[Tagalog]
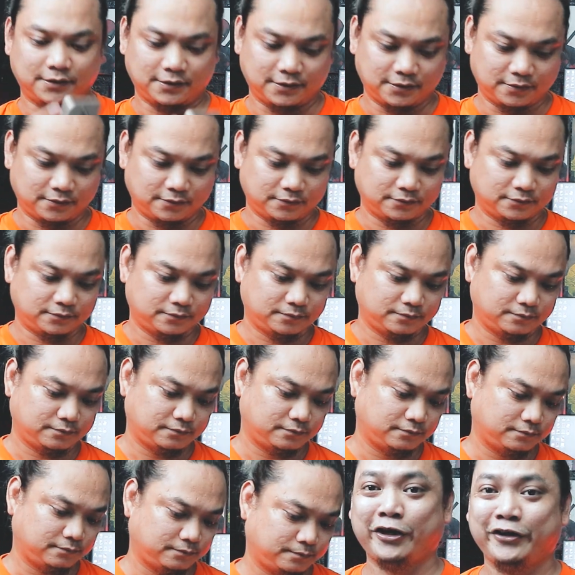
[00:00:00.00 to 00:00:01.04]
So,
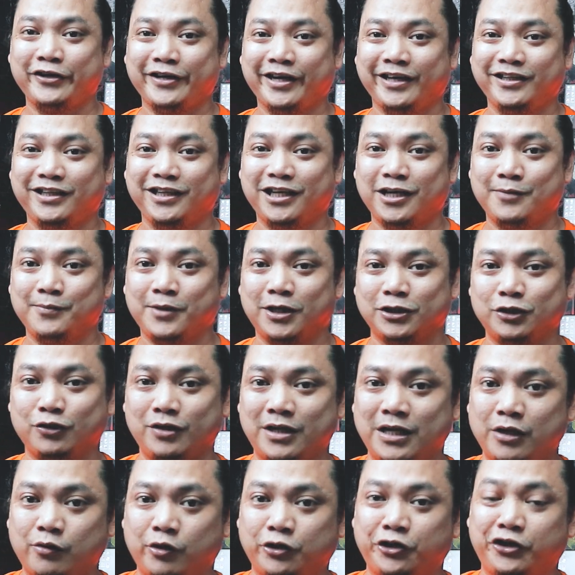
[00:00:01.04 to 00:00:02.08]
nagkaroon na kayo ng idea mga
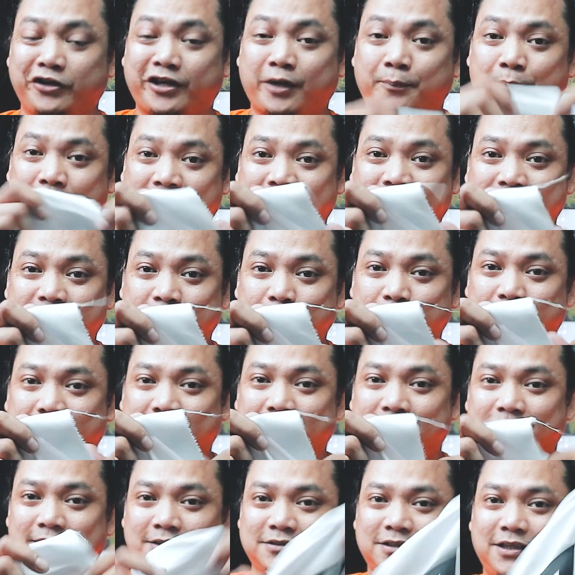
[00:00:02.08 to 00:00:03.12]
tol ha, kung ano yung reflective
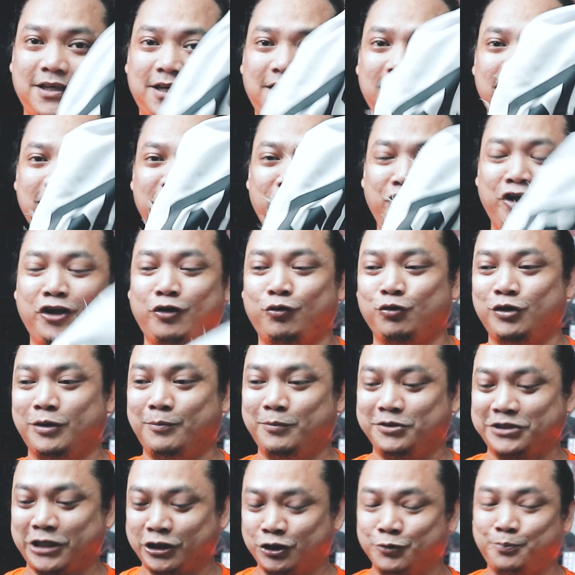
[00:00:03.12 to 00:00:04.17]
ba kasi hindi po
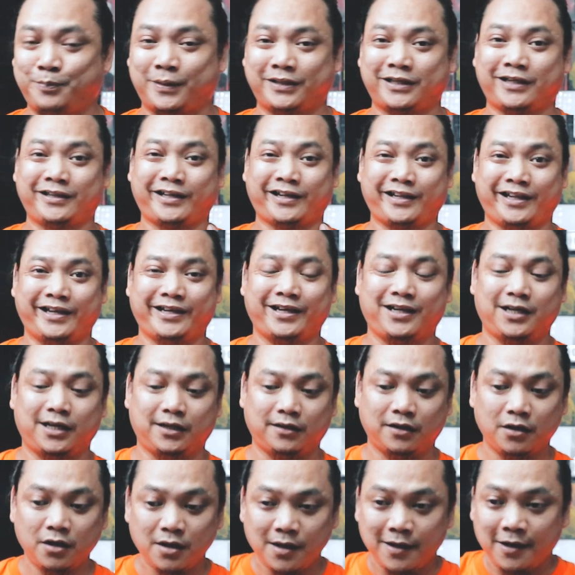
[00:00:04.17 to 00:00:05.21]
na masyadong
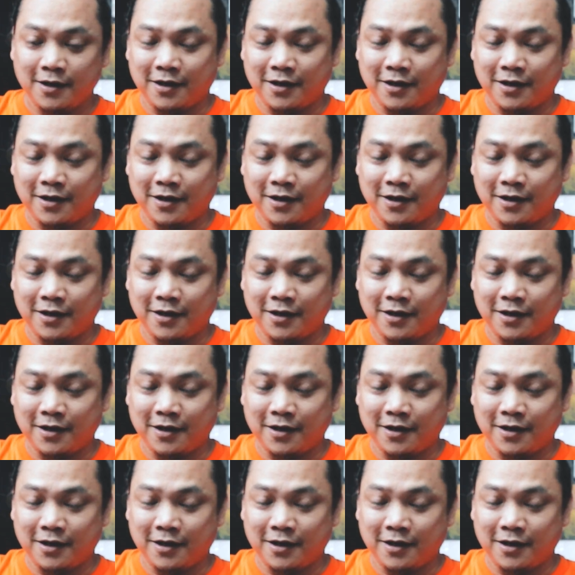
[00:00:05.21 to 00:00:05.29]
patatechnicalin eh.